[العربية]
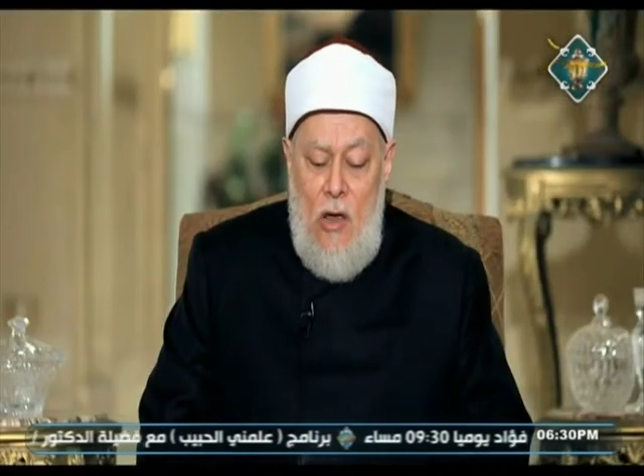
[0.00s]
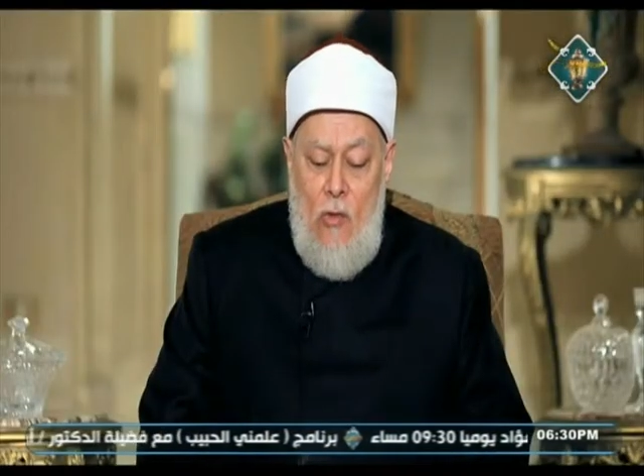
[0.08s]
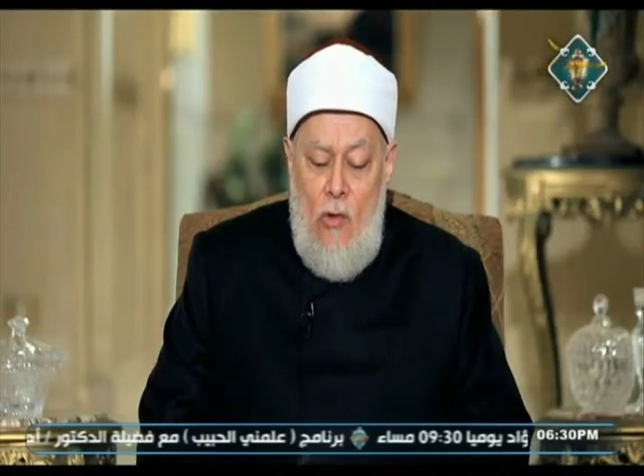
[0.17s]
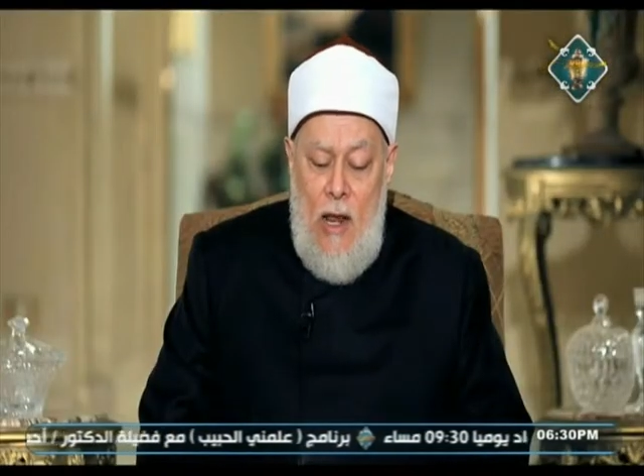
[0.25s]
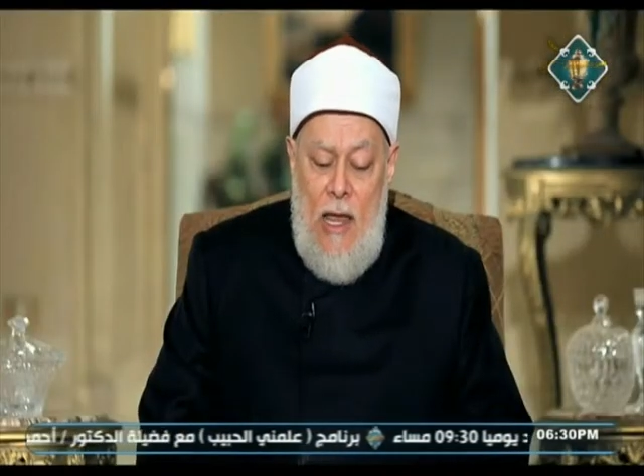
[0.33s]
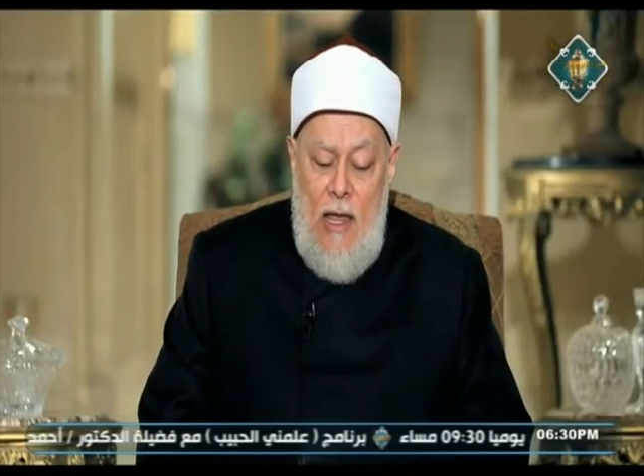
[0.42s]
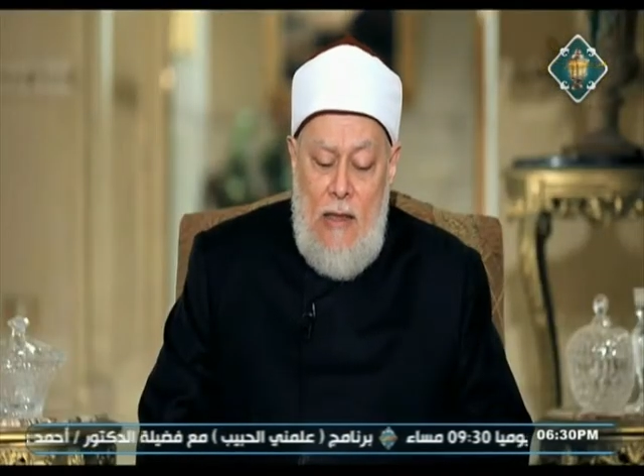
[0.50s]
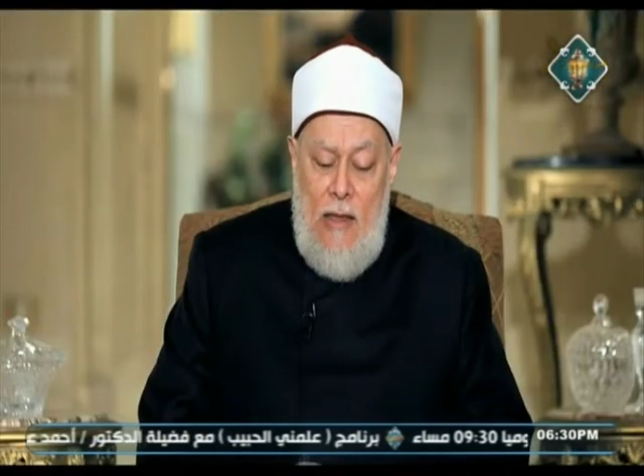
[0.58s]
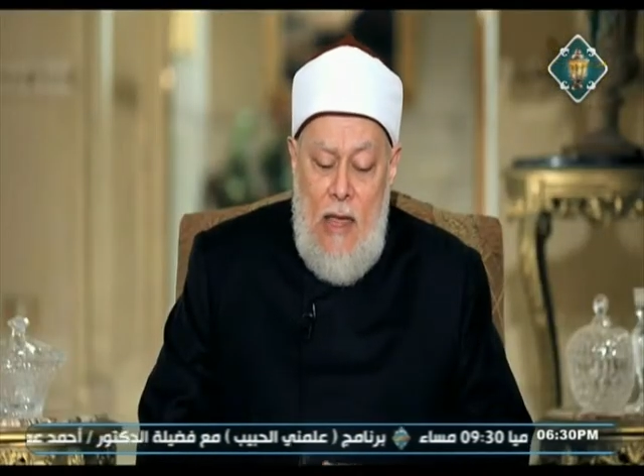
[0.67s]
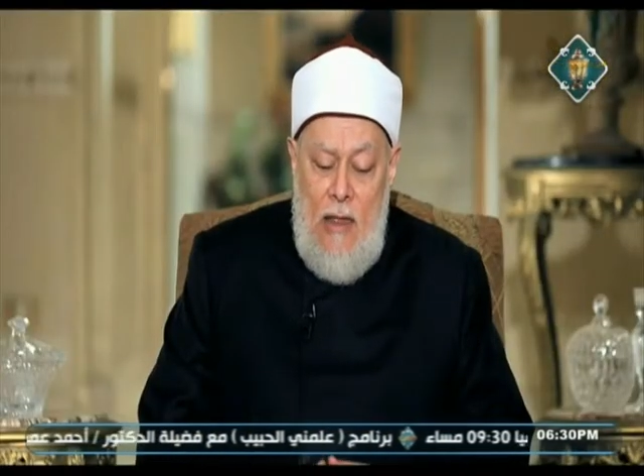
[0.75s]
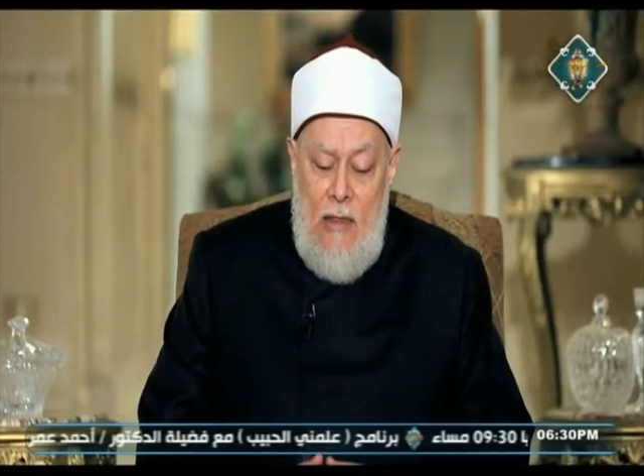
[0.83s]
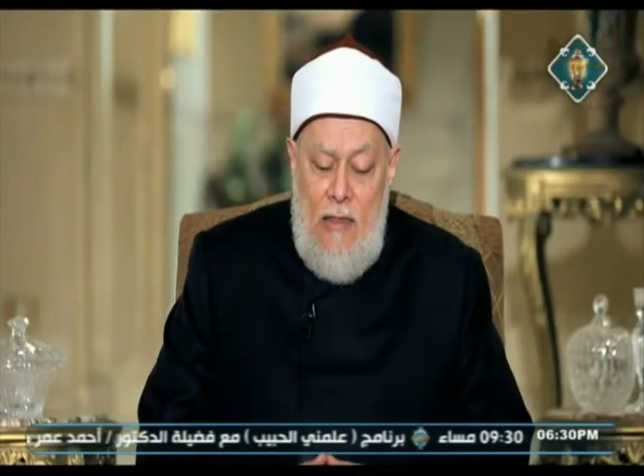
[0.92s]
ولا
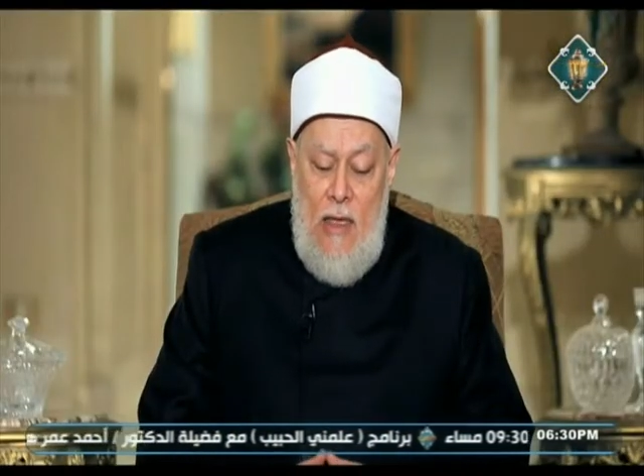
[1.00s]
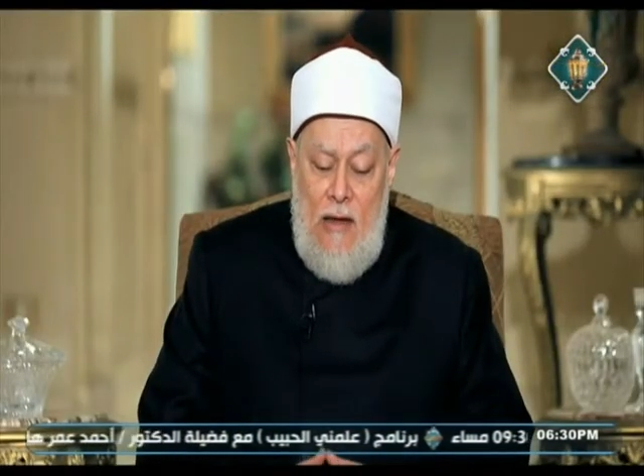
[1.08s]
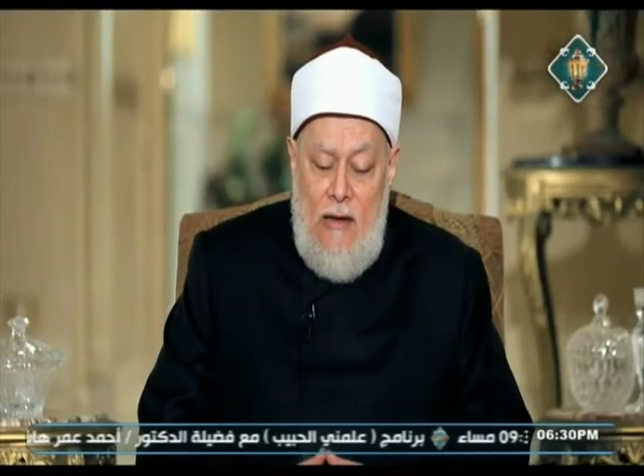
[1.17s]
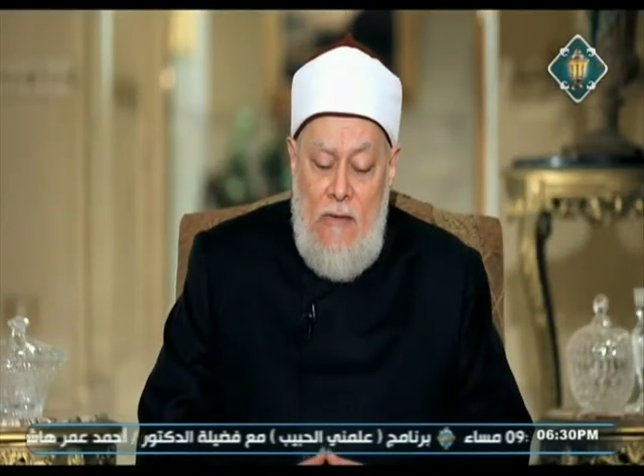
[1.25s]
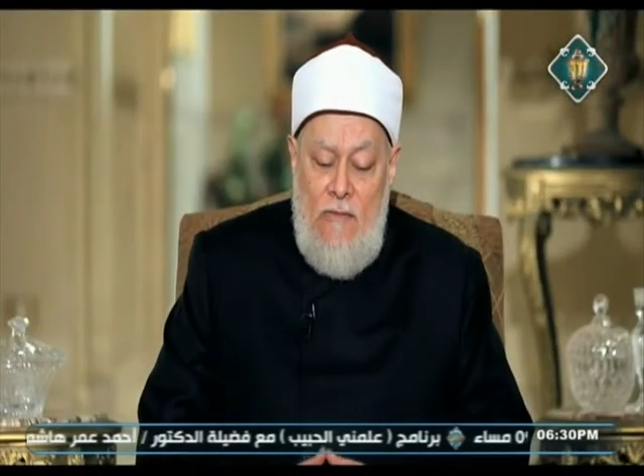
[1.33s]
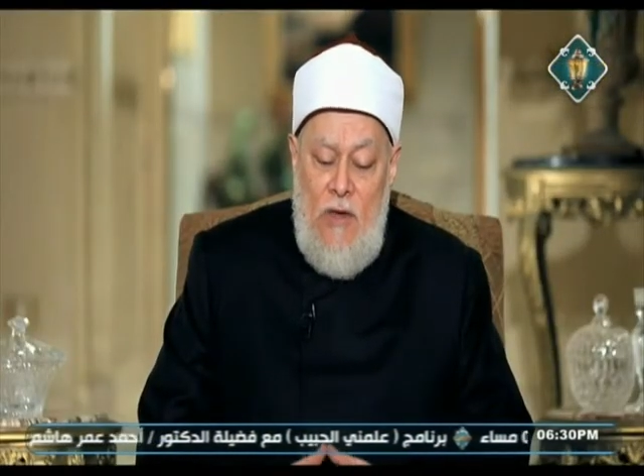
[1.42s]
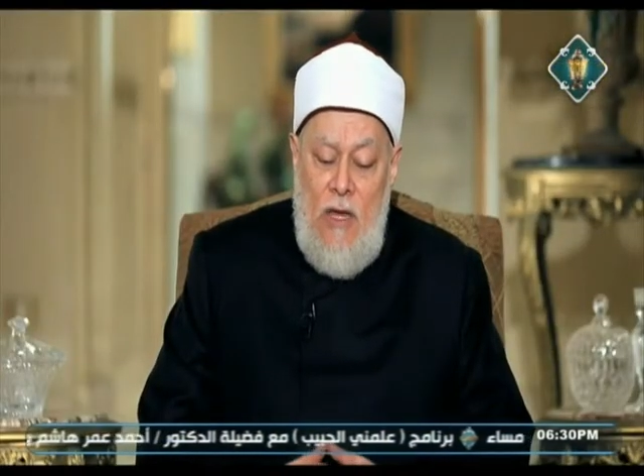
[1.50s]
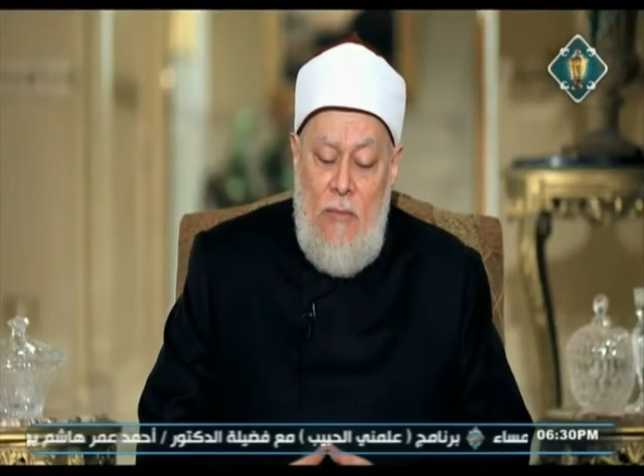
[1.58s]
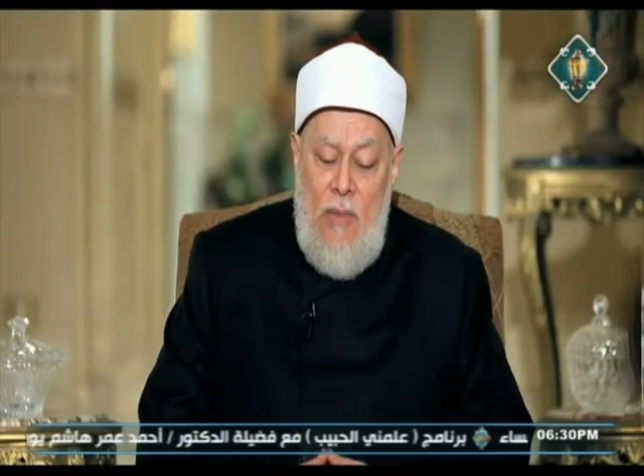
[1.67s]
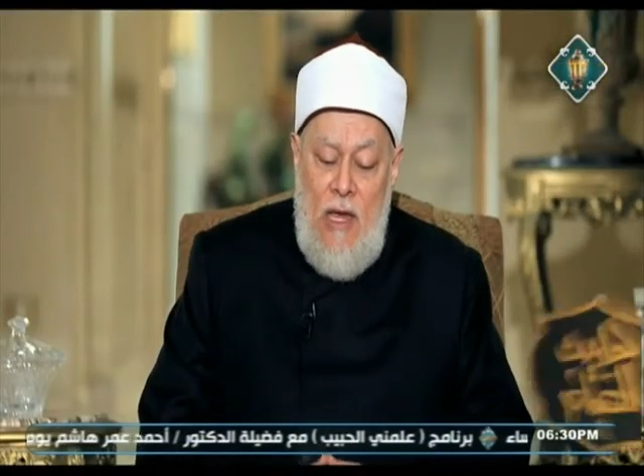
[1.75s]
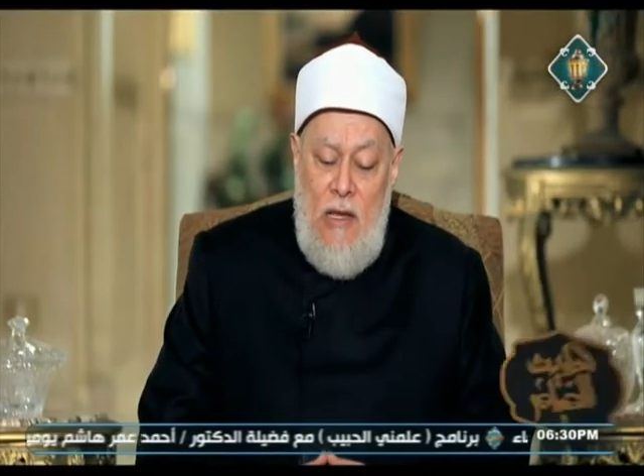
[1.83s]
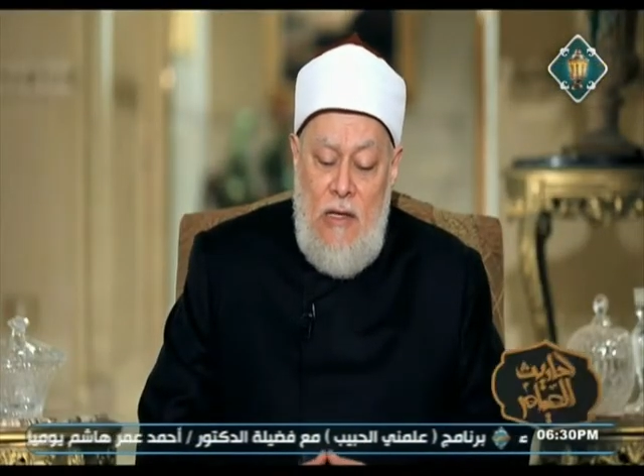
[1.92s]
تاذن في
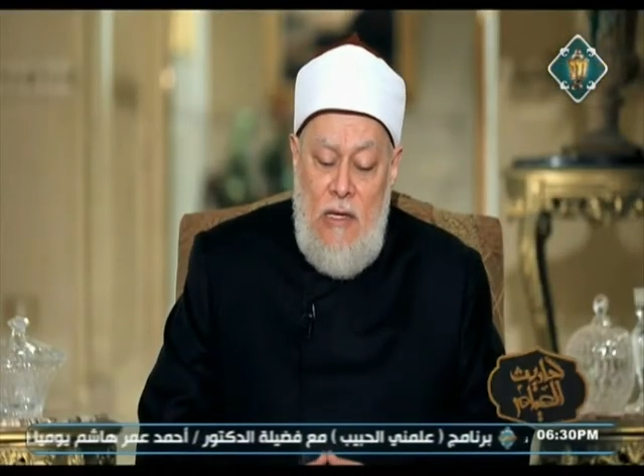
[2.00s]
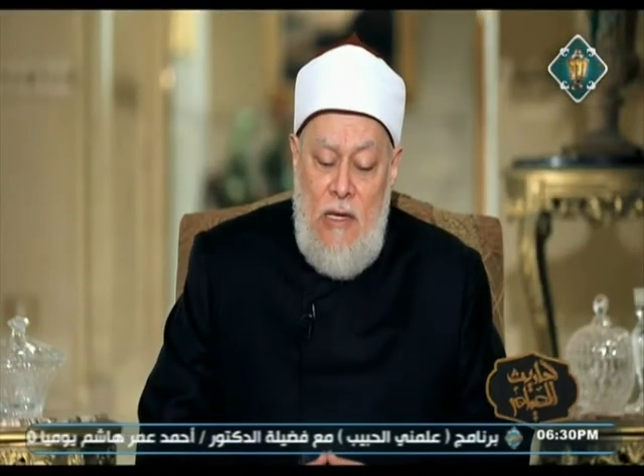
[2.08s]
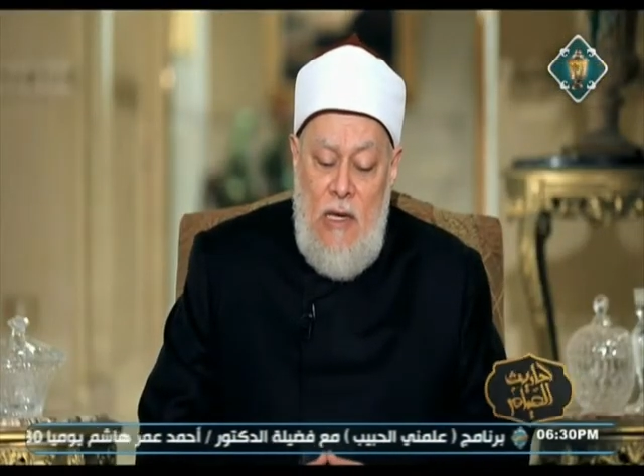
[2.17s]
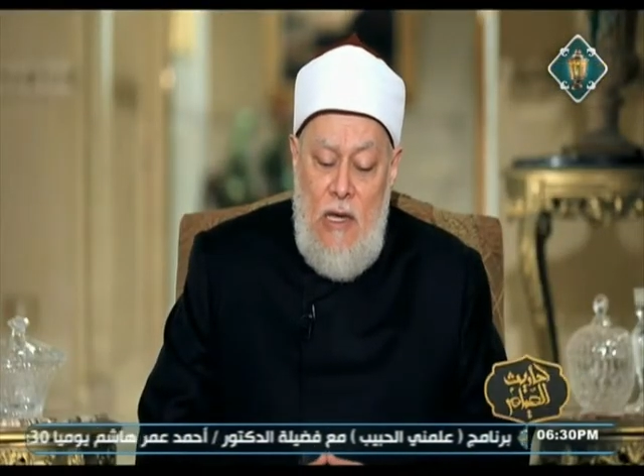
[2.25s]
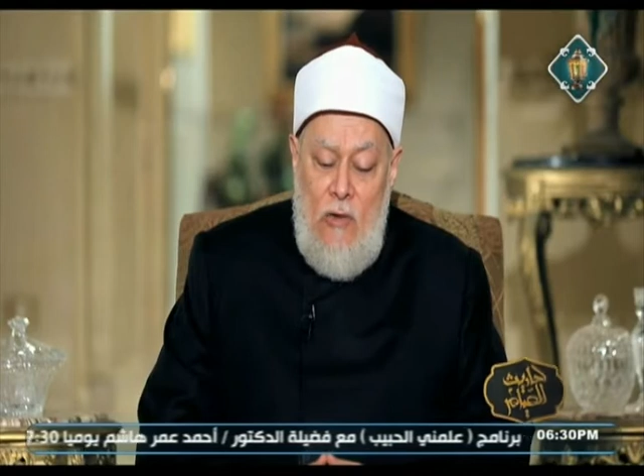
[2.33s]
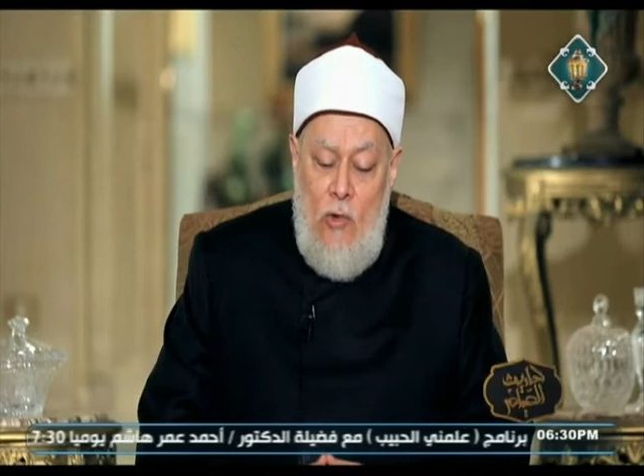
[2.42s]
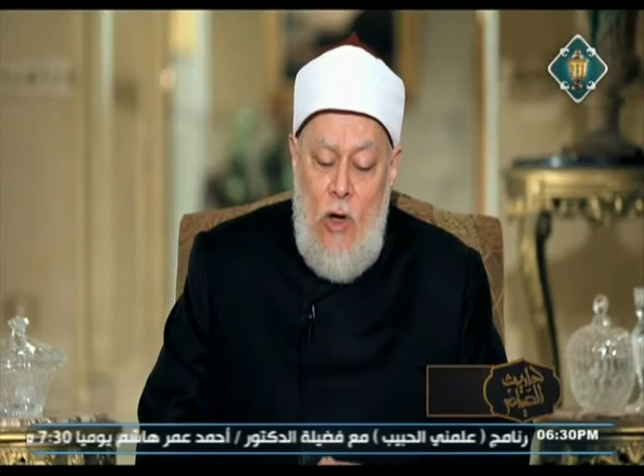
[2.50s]
بيته